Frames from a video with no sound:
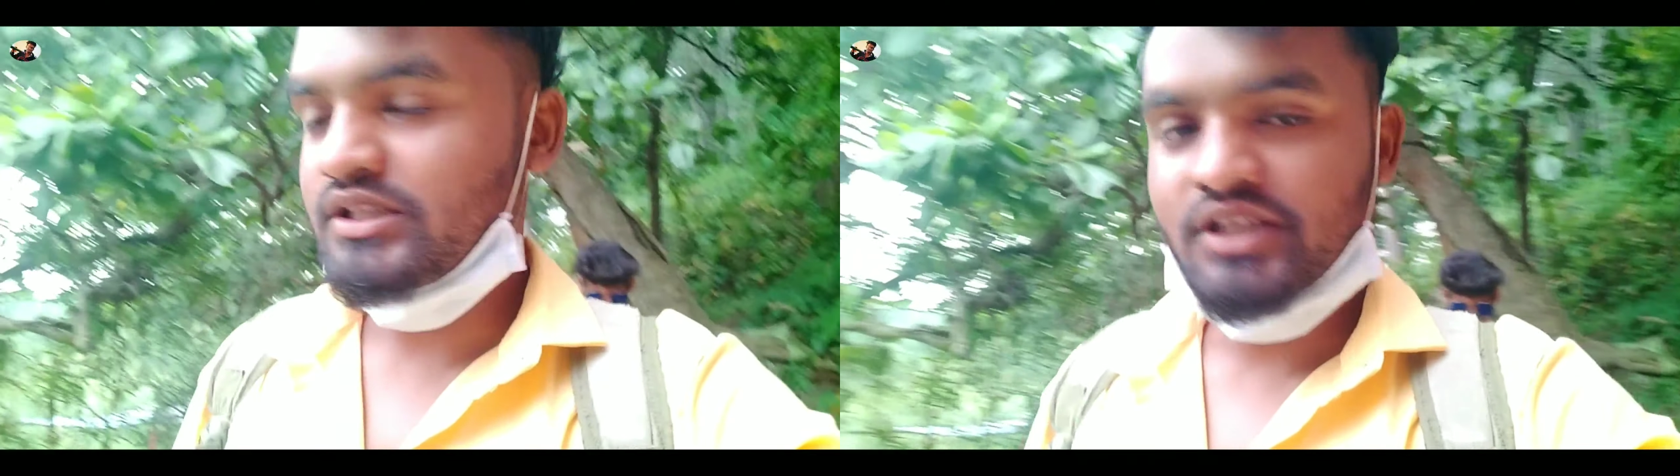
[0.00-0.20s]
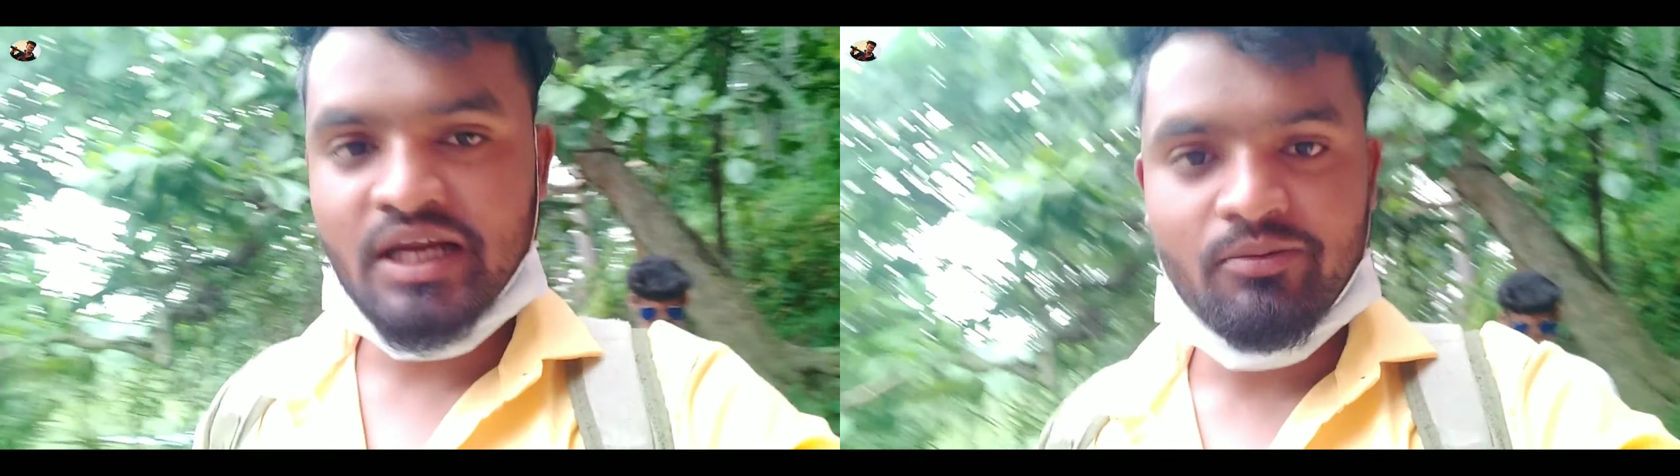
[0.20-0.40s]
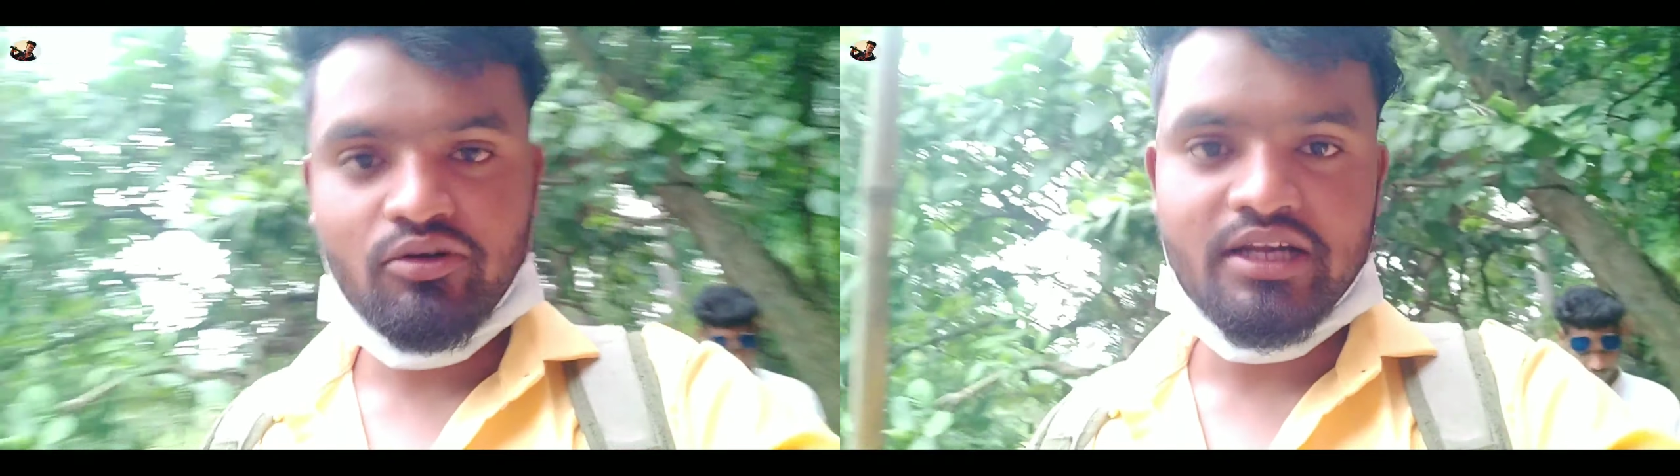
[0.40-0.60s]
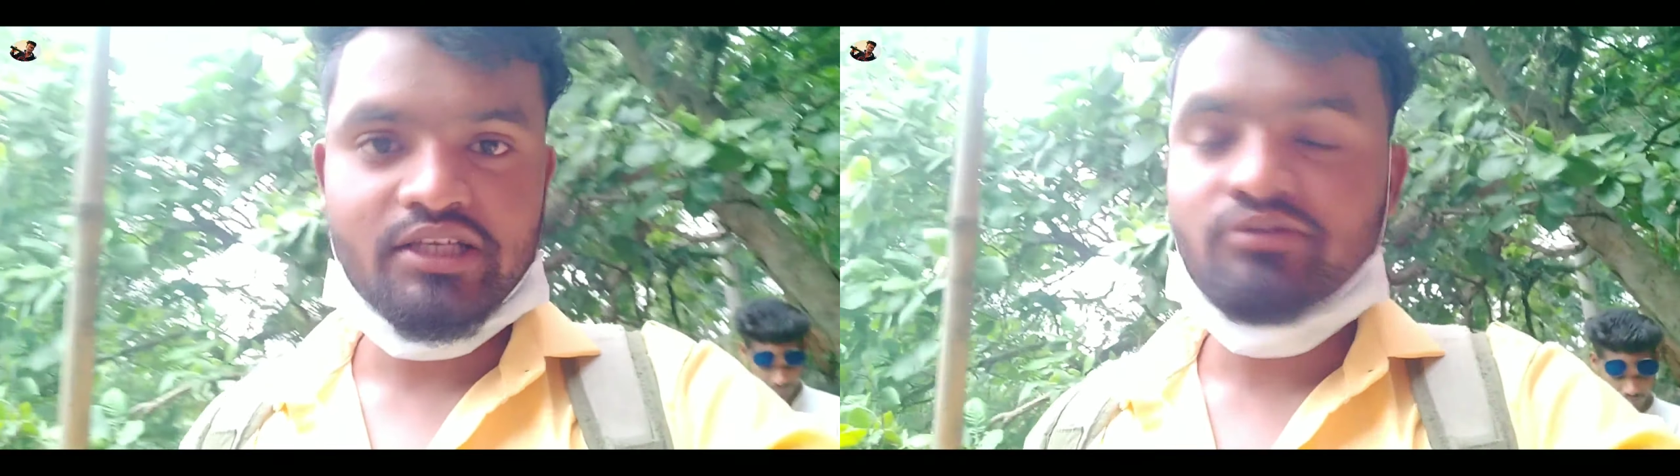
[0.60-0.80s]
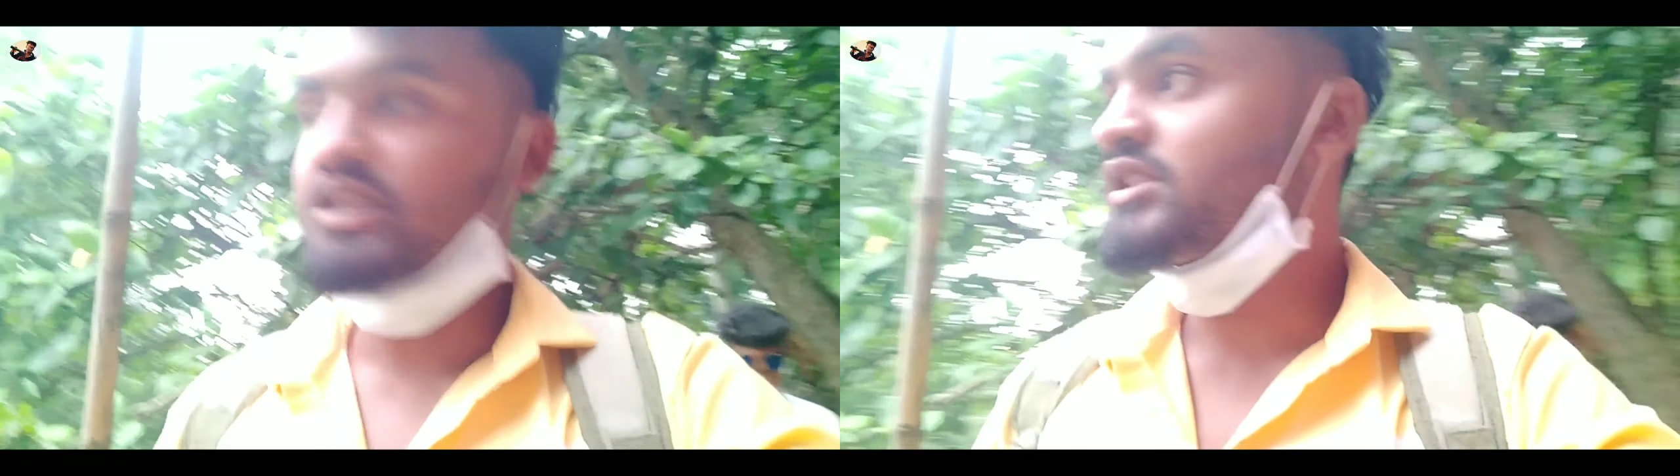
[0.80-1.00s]
चलते हैं आप लोग
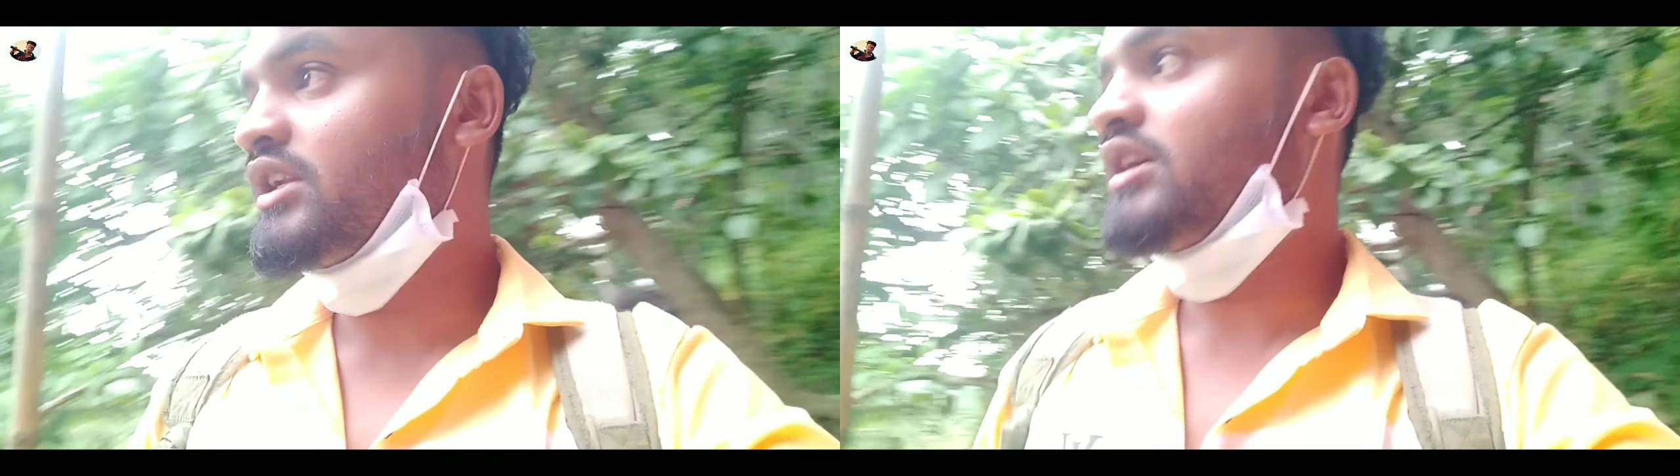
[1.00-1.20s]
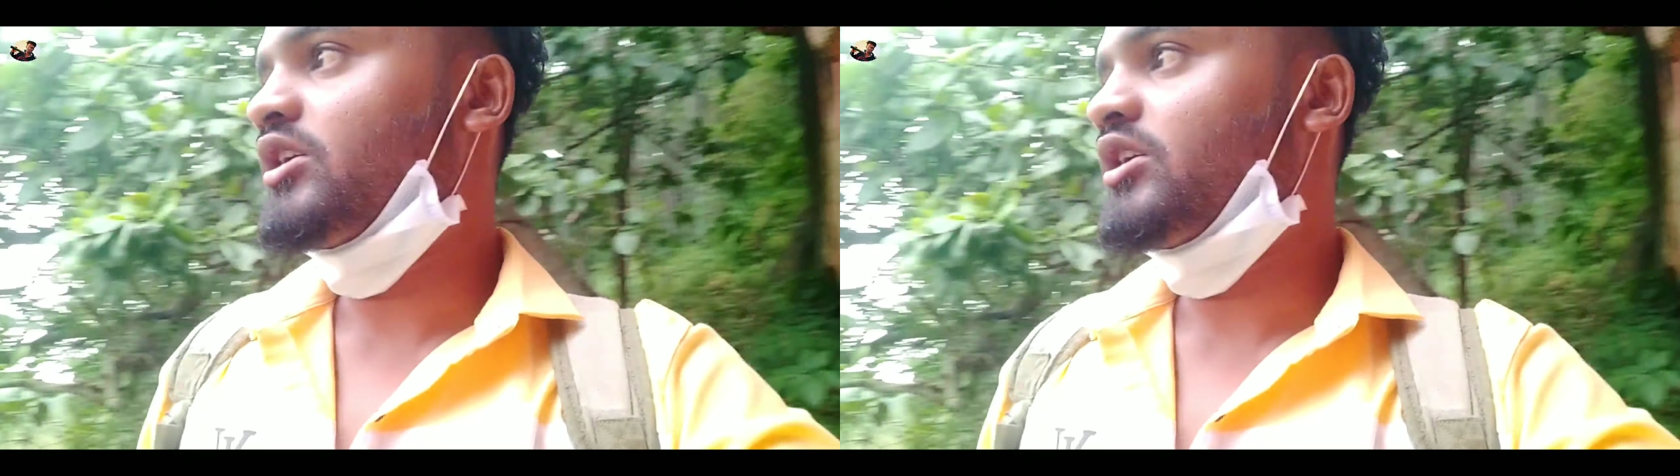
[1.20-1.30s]
कराता हूँ दर्शन